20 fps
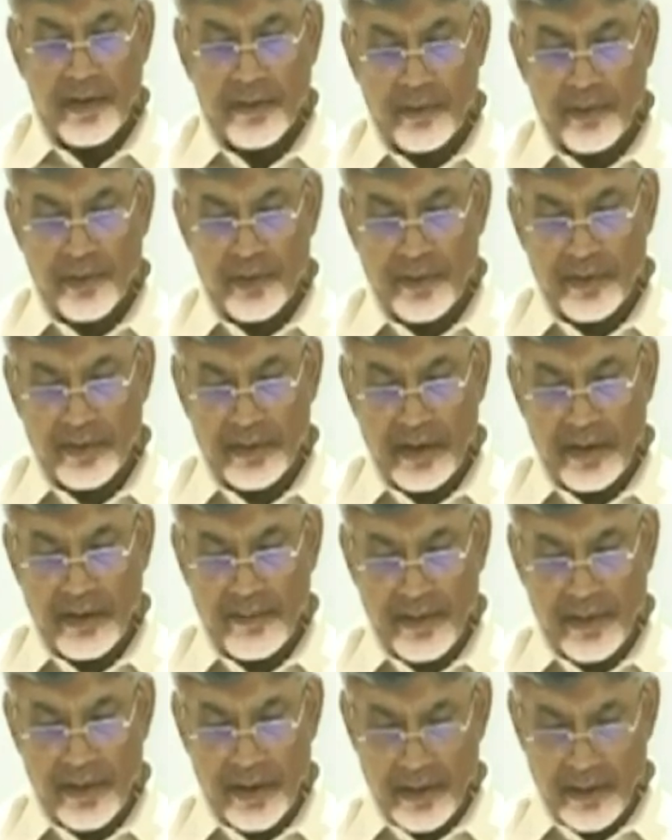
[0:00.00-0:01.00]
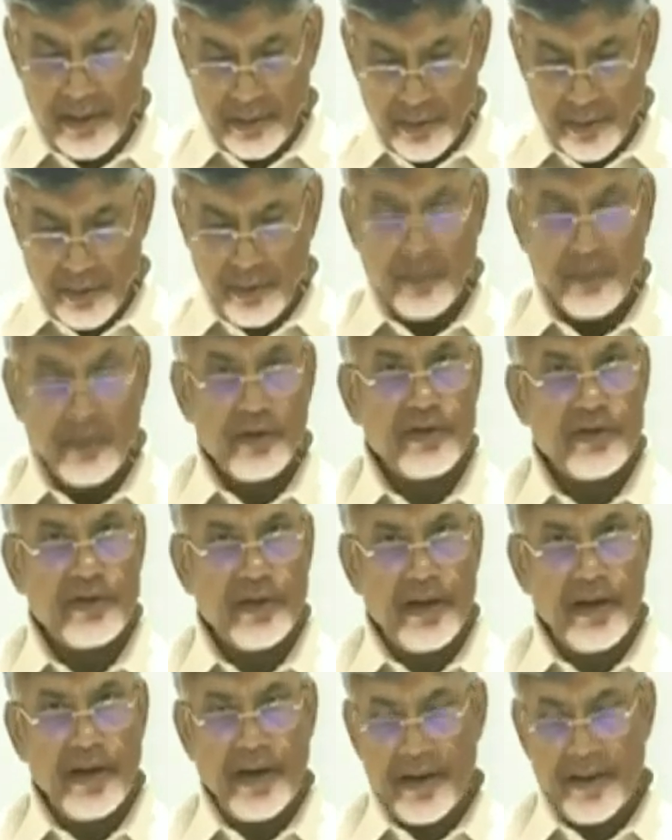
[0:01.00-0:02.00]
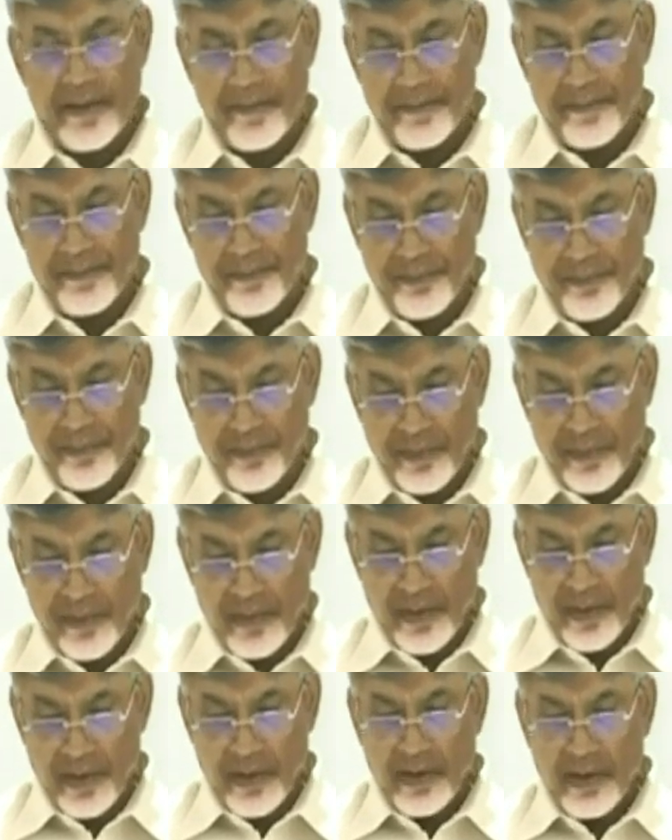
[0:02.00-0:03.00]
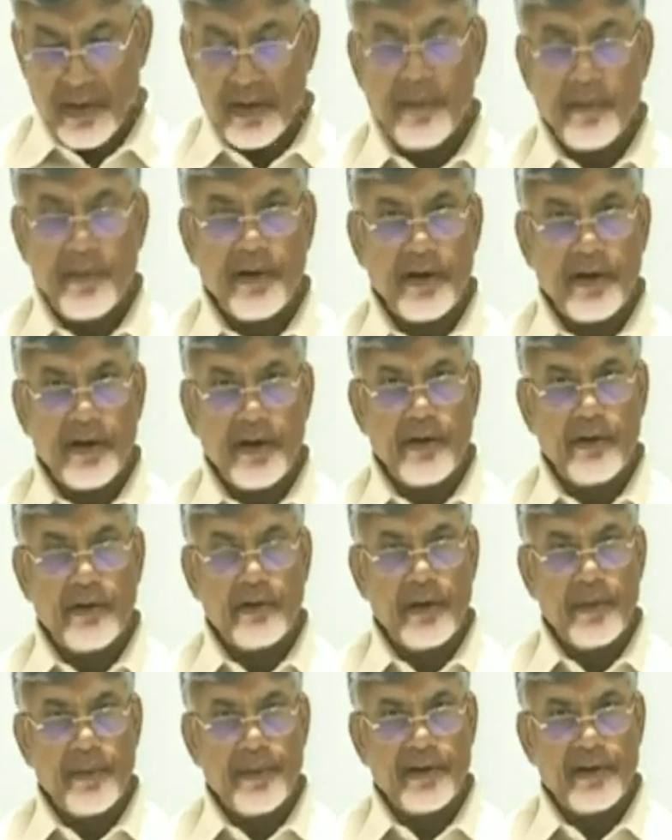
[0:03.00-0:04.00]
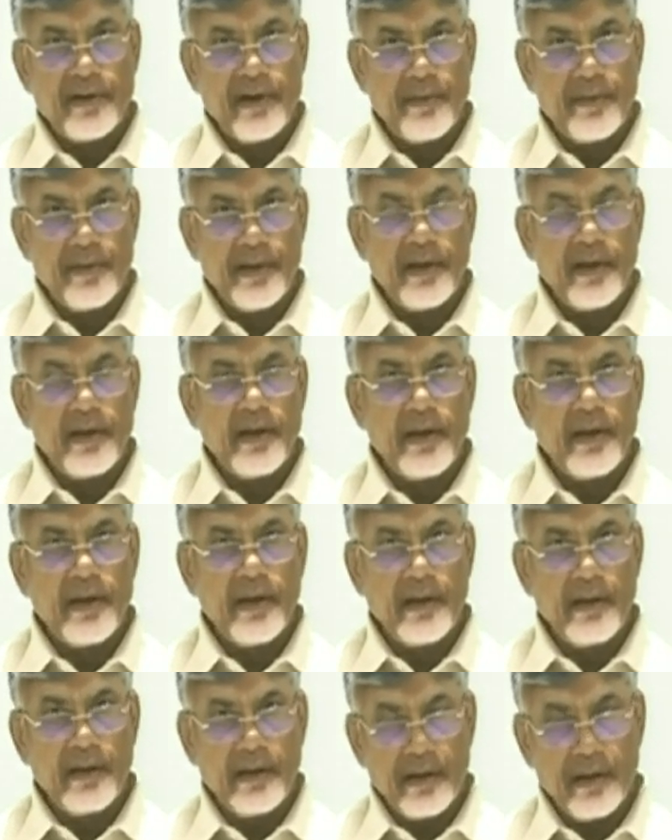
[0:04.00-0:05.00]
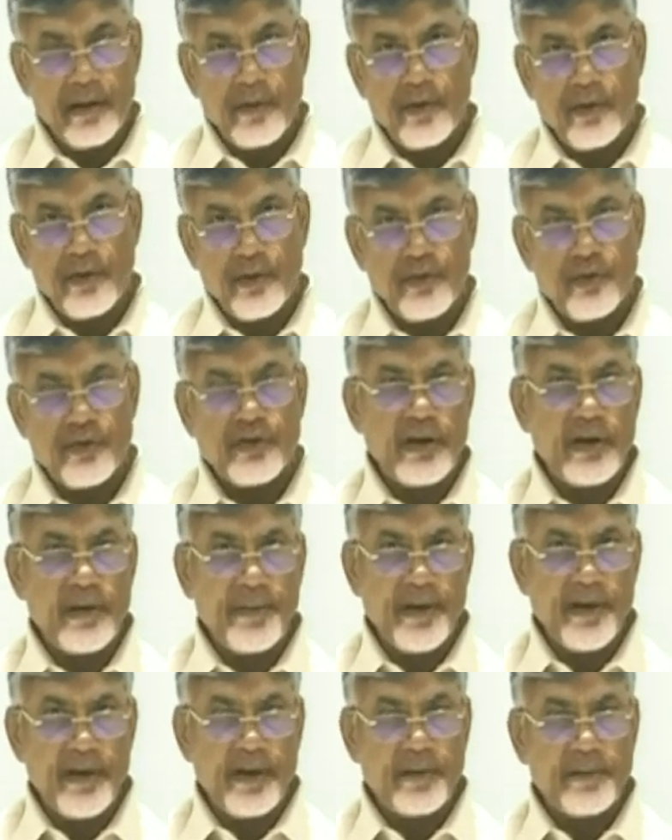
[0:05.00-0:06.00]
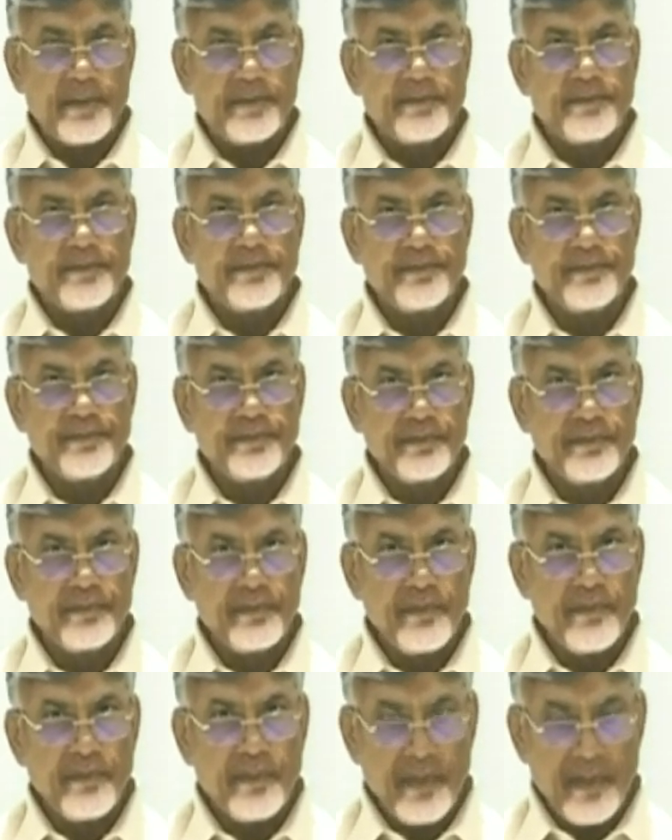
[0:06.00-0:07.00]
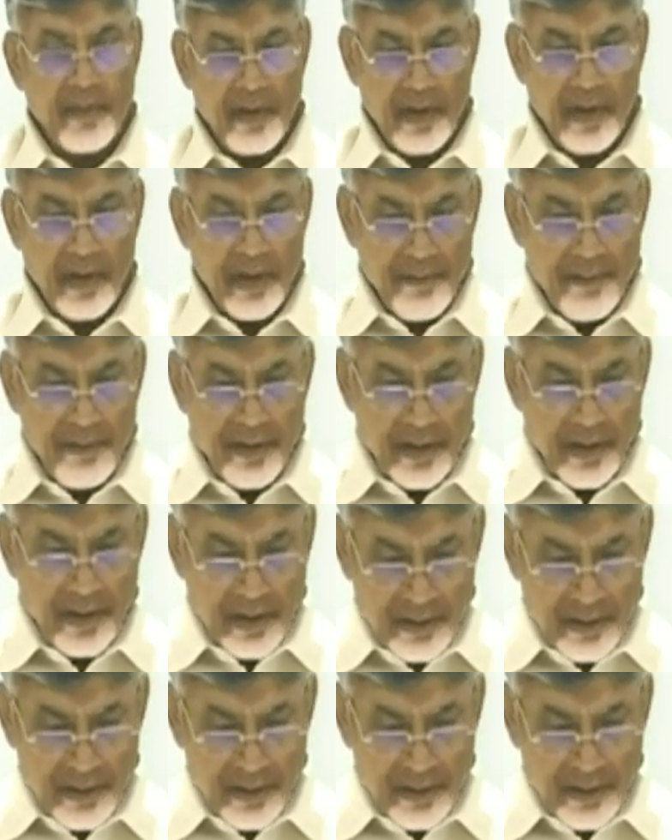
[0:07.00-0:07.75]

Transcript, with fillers: మూడు వందల అరవై ఐదుకు చేరాయి అదే మరి ఏడు వందల పద్దెనిమిది మంది నిన్న ఒక్కరోజు చనిపోయారు ఈ విధంగా